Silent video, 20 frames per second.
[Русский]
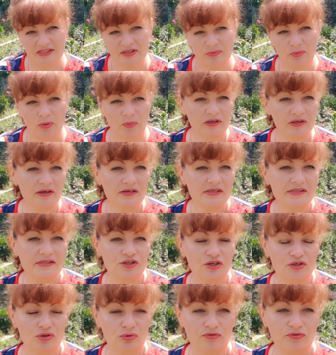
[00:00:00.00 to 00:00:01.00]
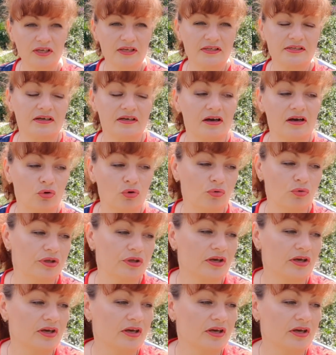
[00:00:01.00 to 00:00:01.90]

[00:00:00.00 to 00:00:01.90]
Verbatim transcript: на моем канале. Сейчас увидите, какой